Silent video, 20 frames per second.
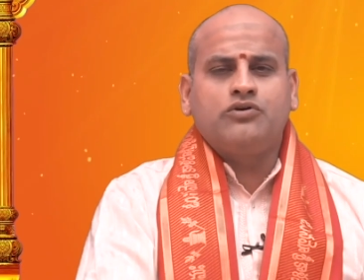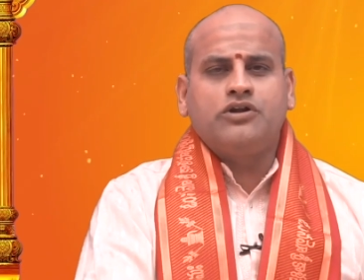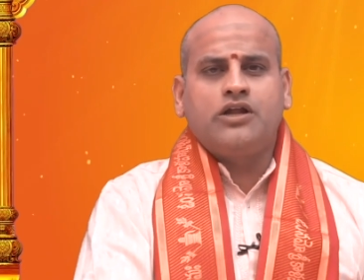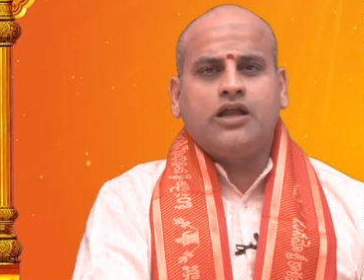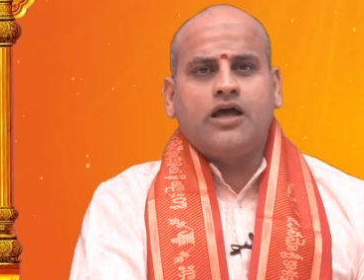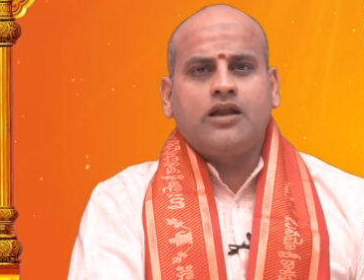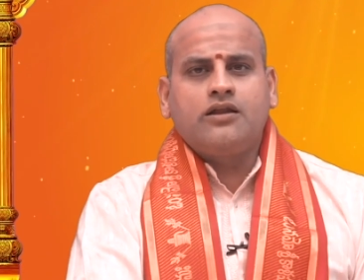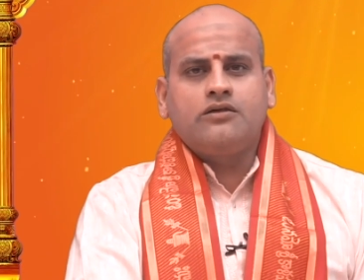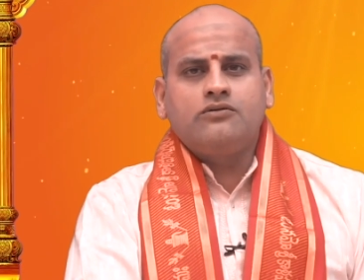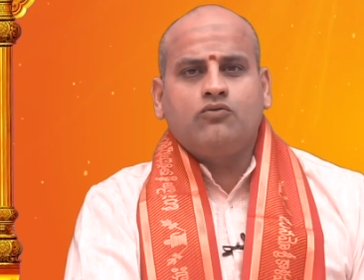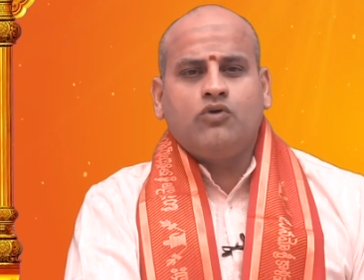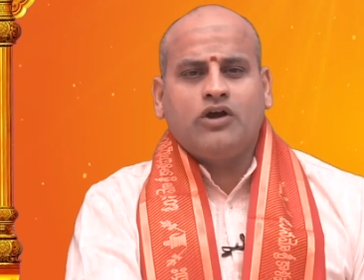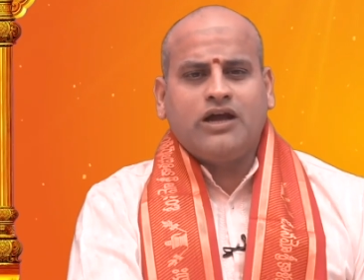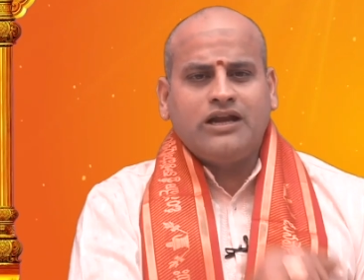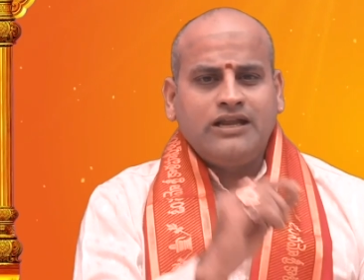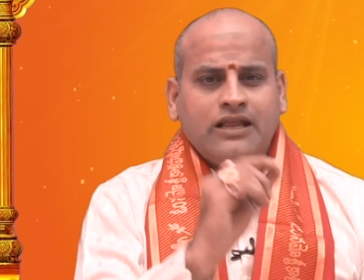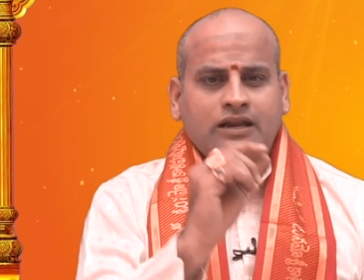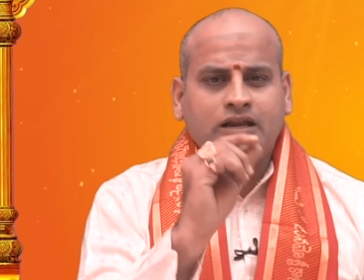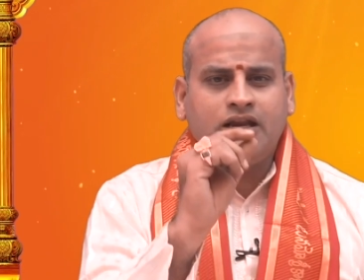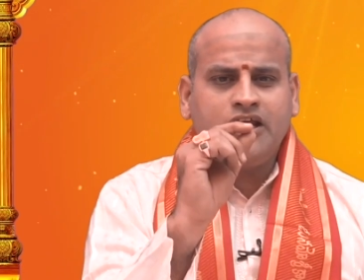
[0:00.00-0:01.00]
ఉండాలి ఒక
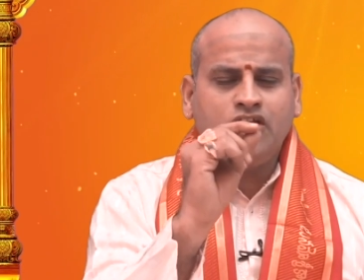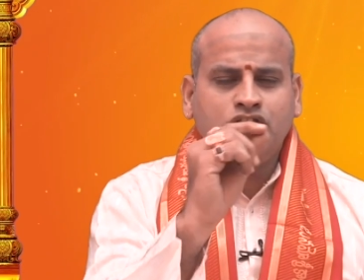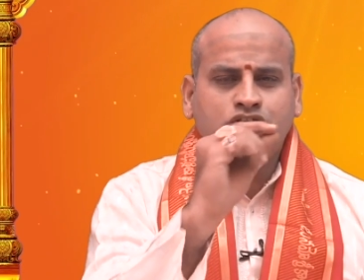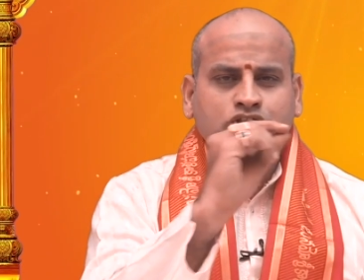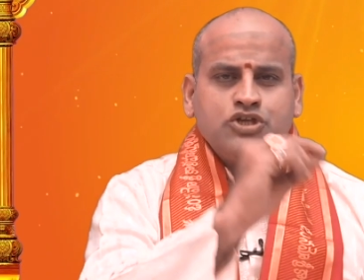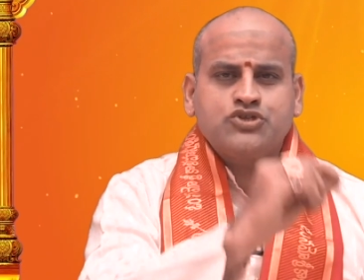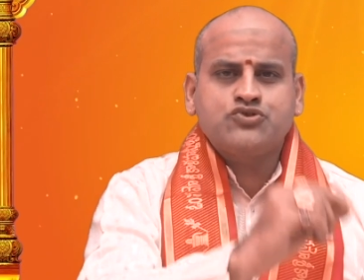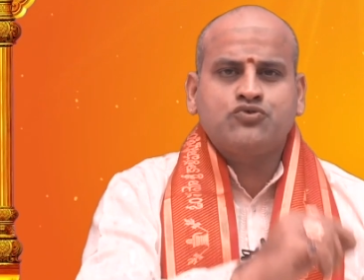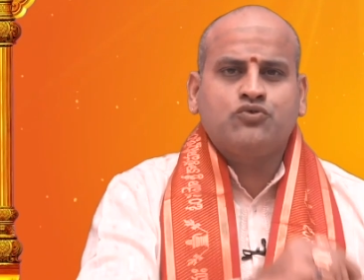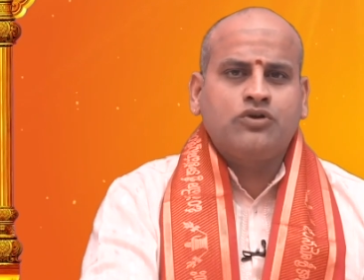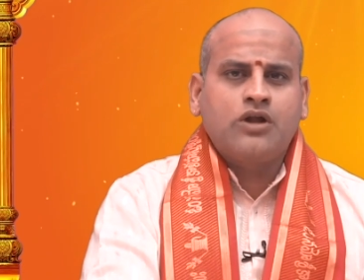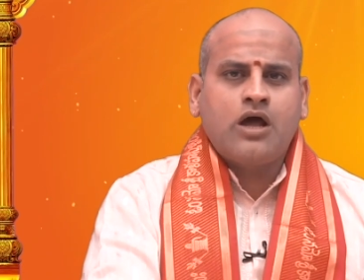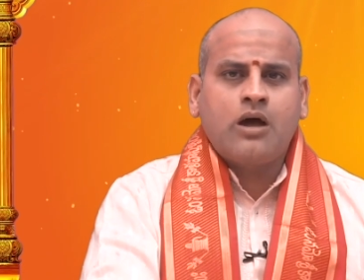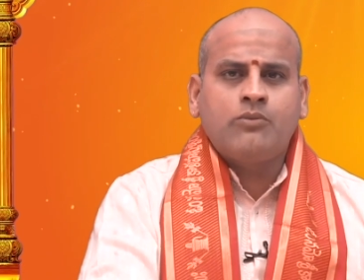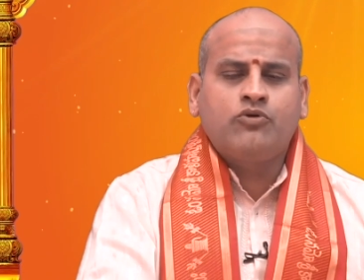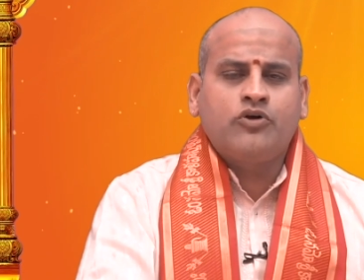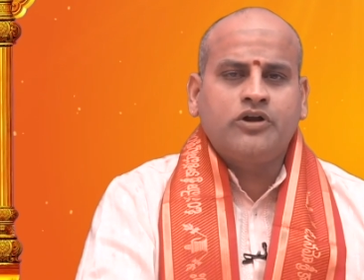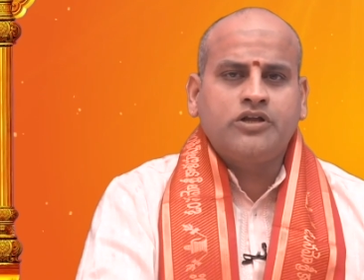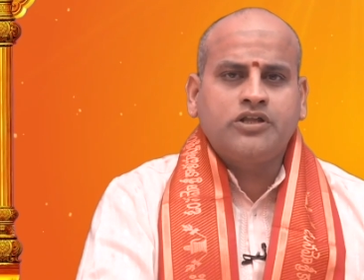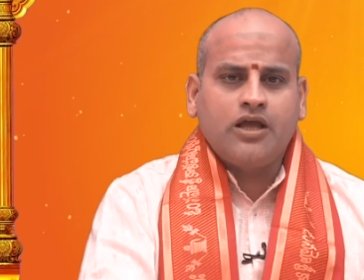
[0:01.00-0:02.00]
నిర్ణయం
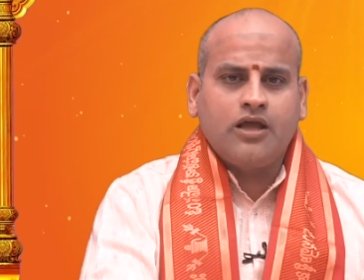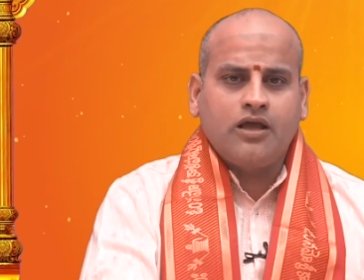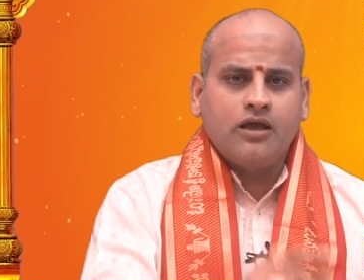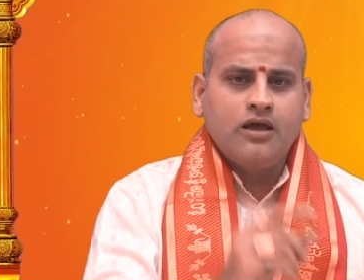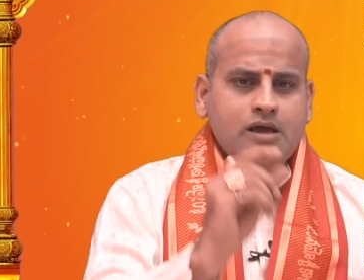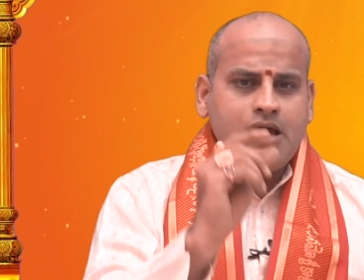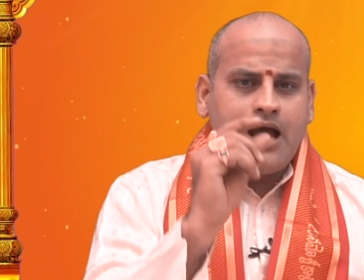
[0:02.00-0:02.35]
తీసుకున్నాము అంటే